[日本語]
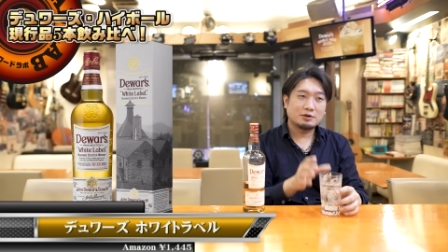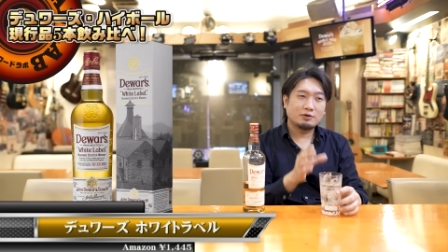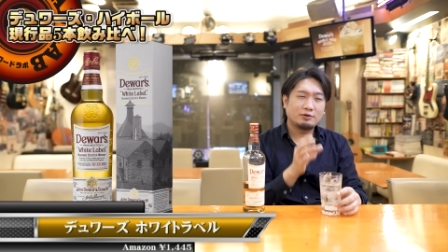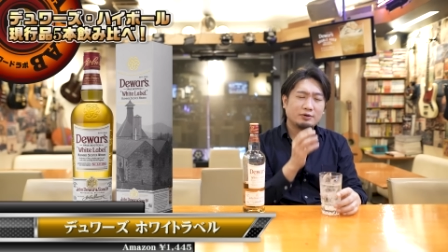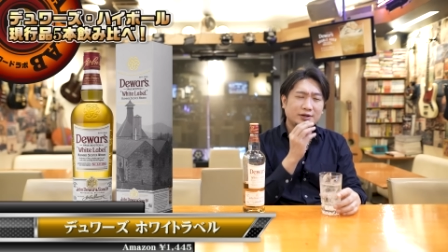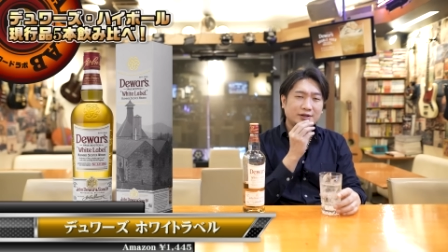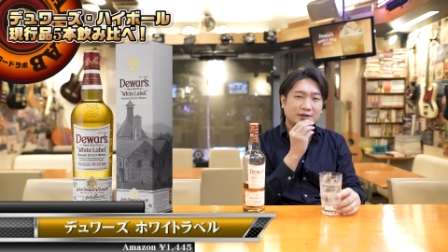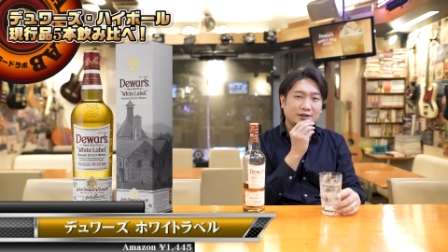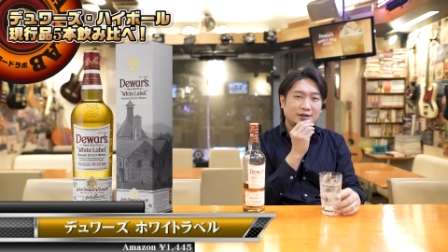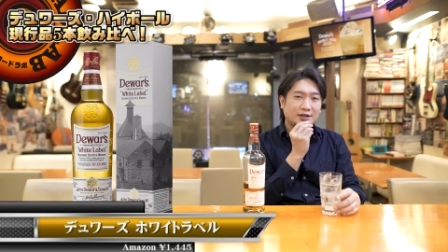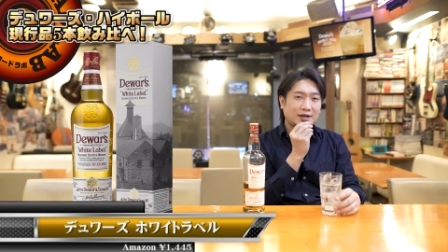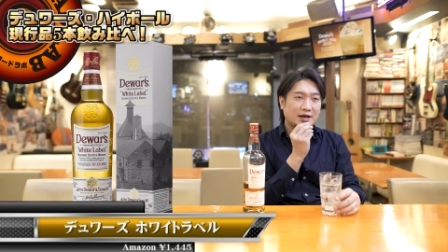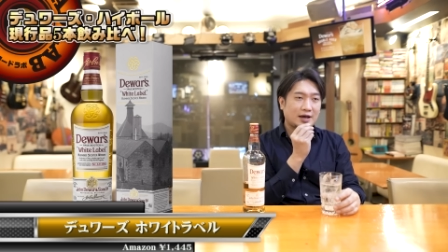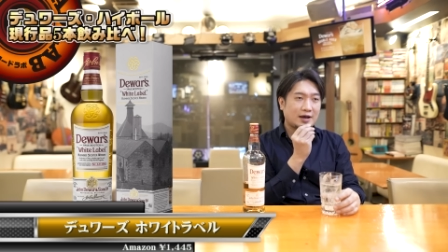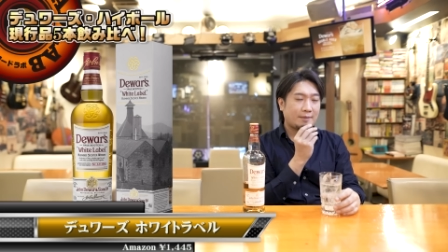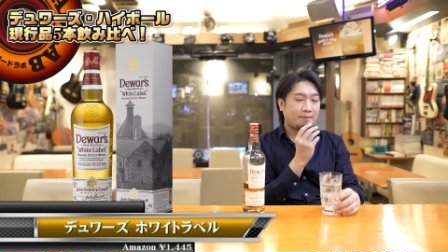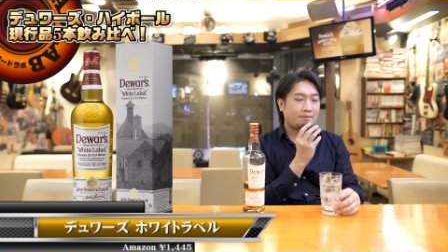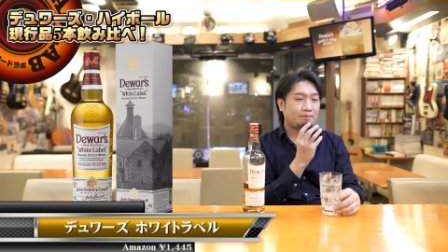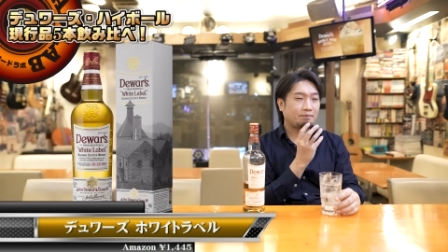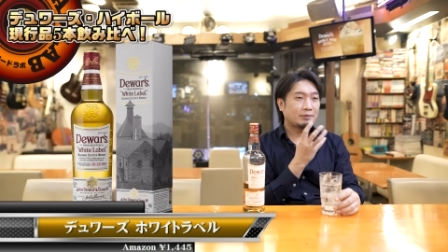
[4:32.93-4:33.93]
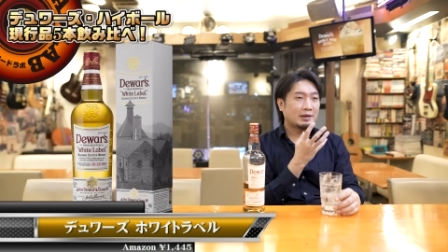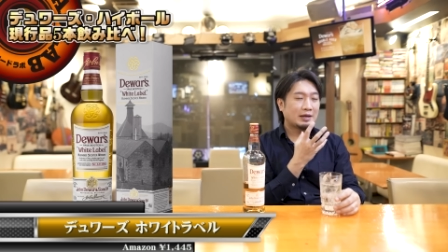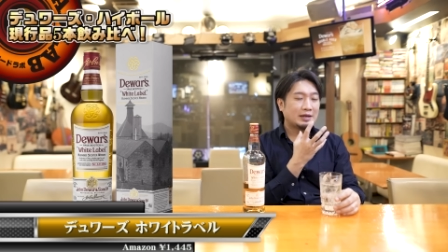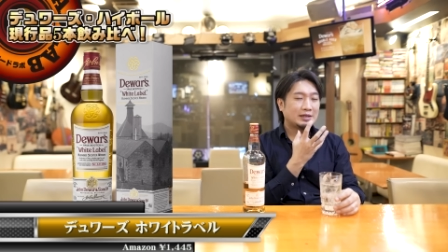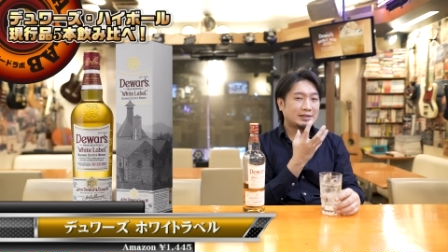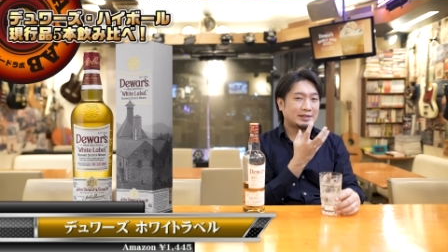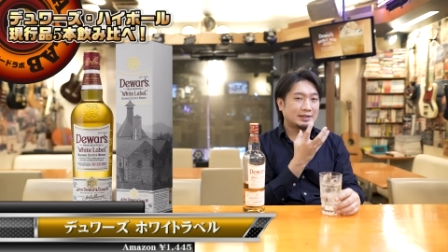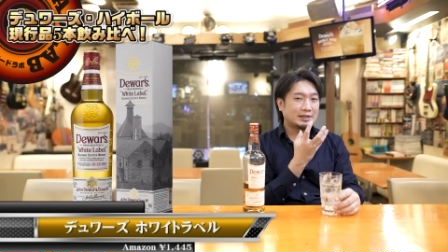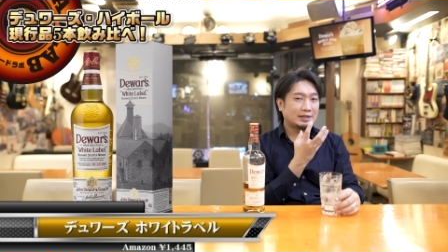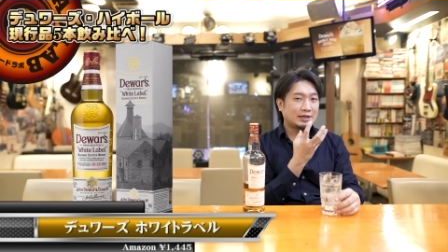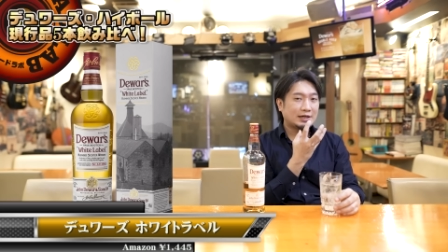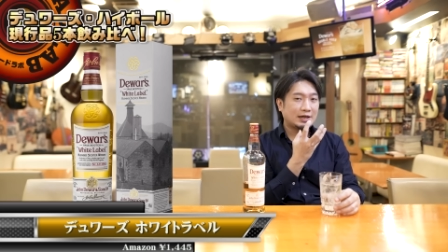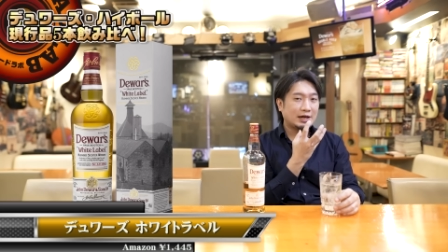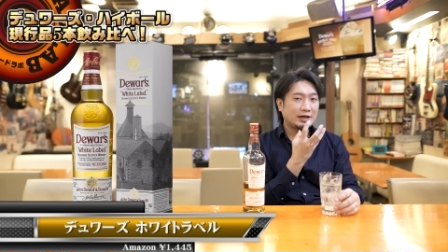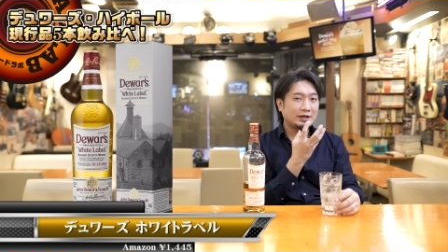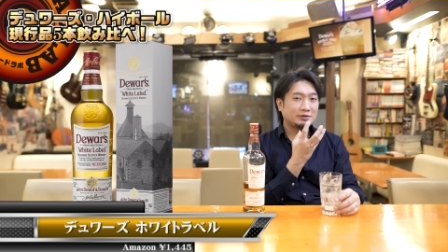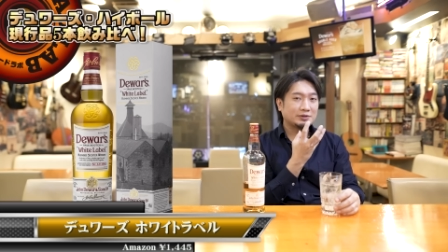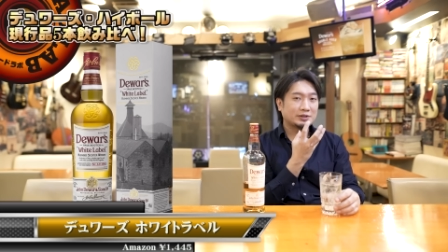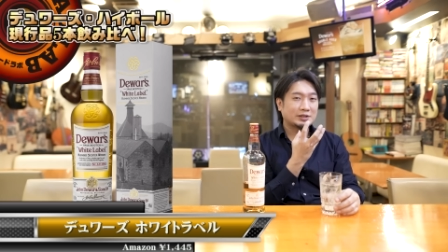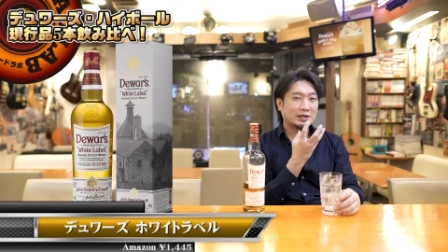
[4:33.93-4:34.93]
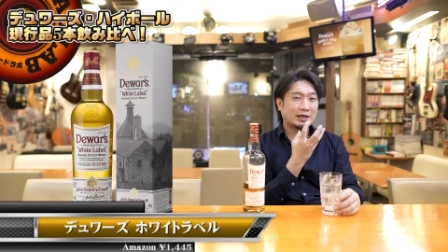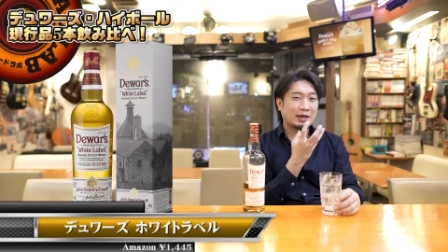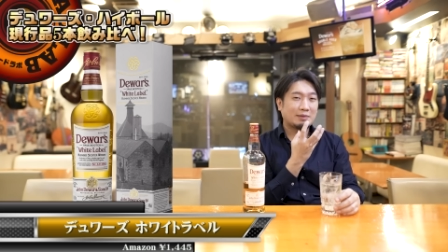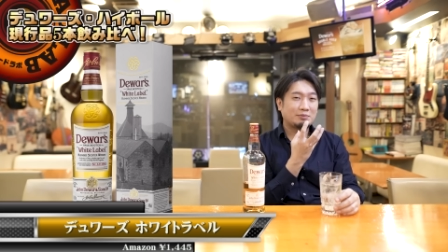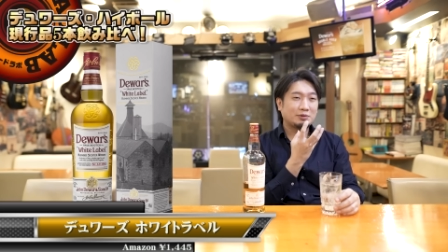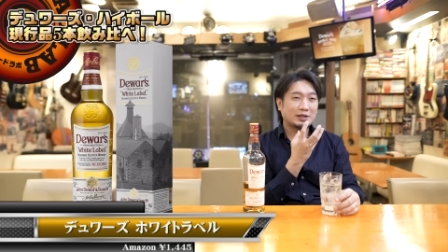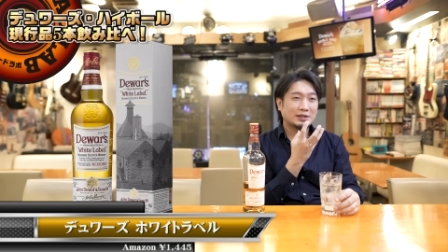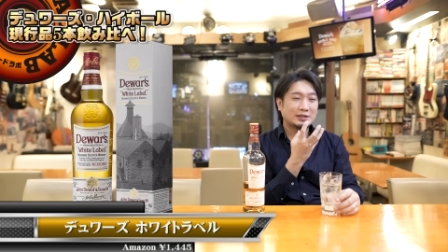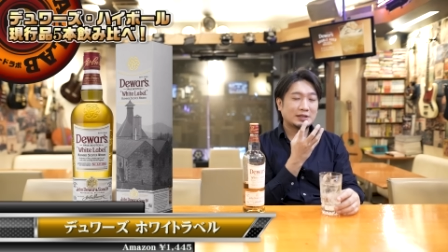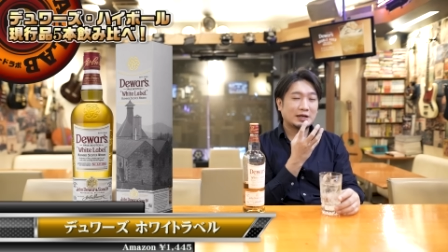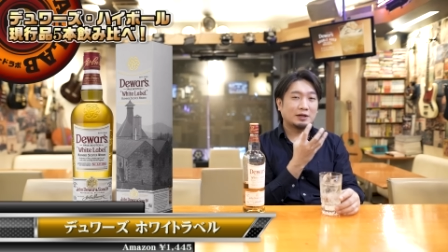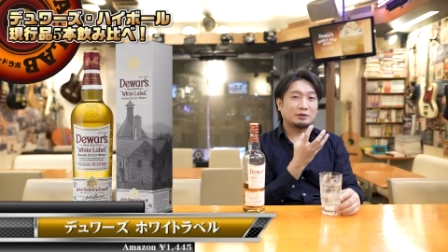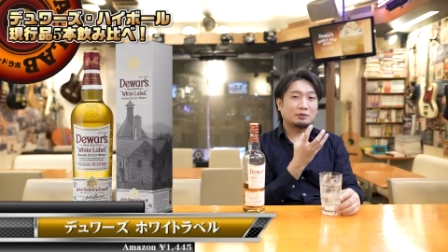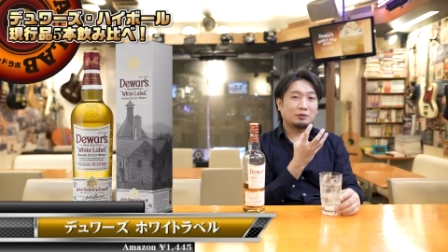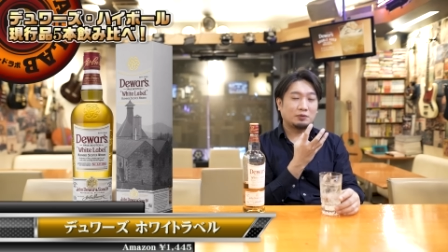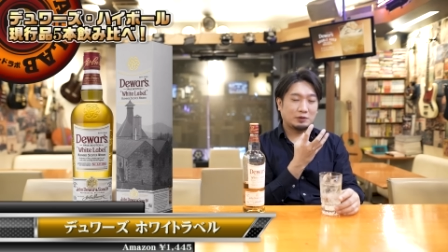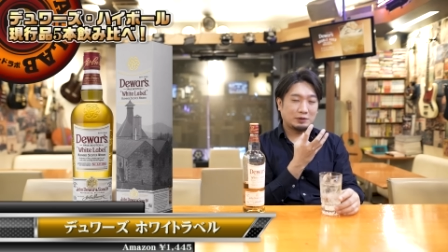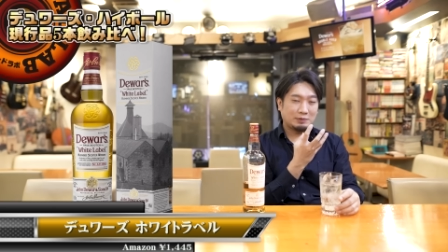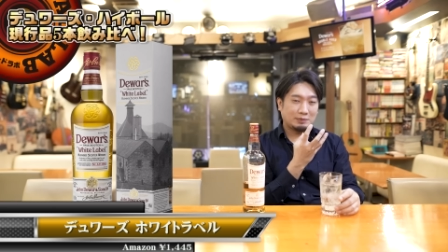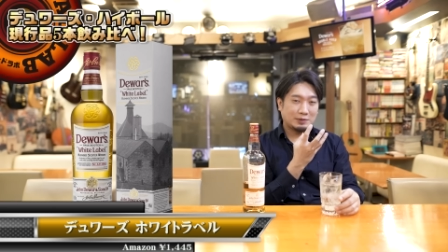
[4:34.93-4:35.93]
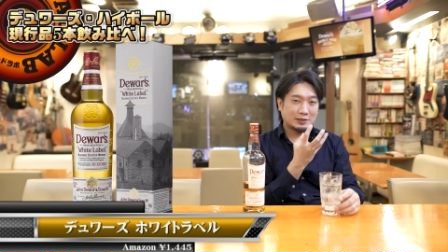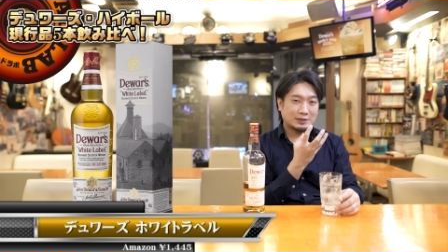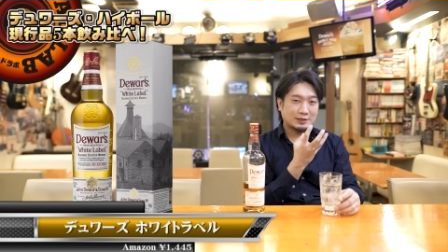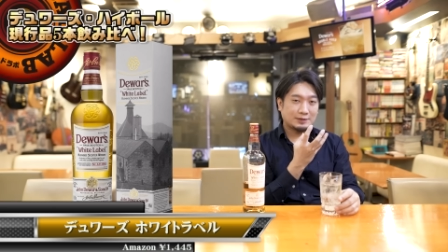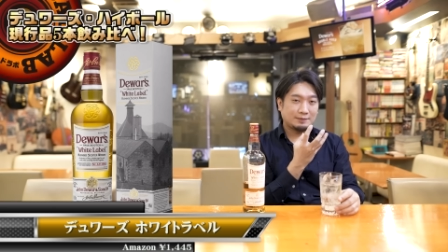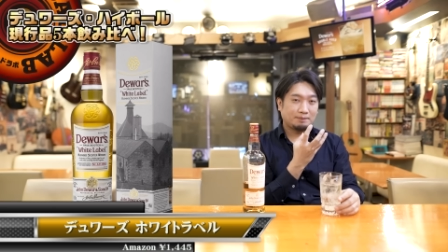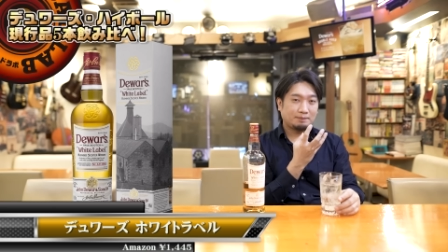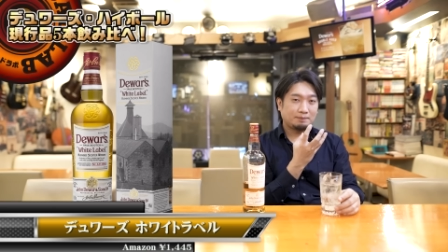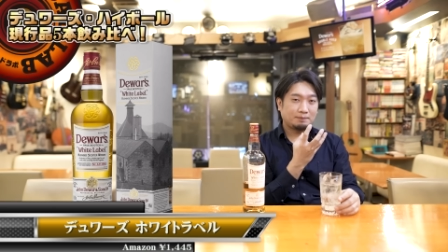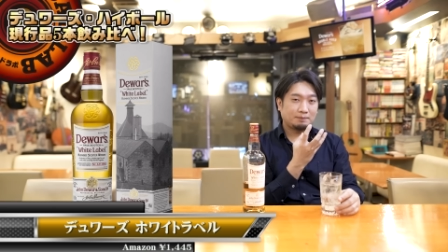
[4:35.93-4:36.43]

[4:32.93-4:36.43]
余韻にねしっかりとした煙たさが残ります。